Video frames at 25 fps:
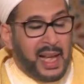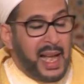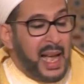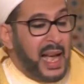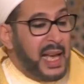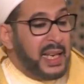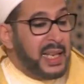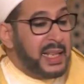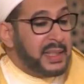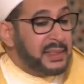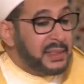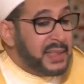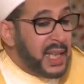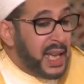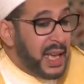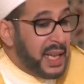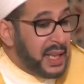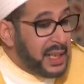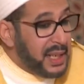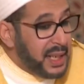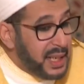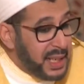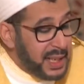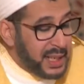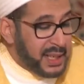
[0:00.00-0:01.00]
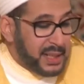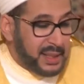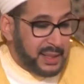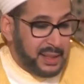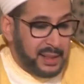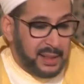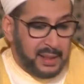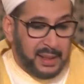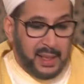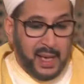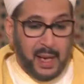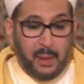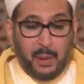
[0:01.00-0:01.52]
على التحريك
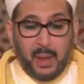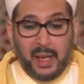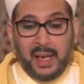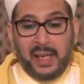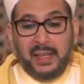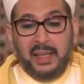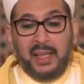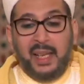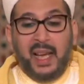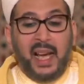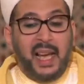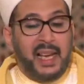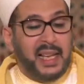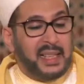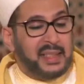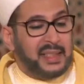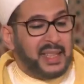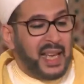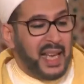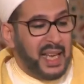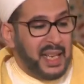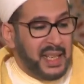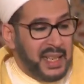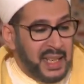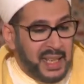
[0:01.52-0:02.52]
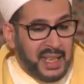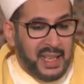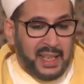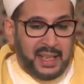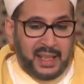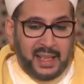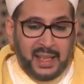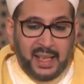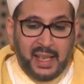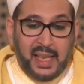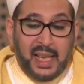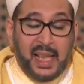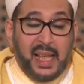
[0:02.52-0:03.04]
يا ولدي على
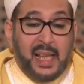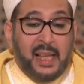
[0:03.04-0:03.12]
التحريك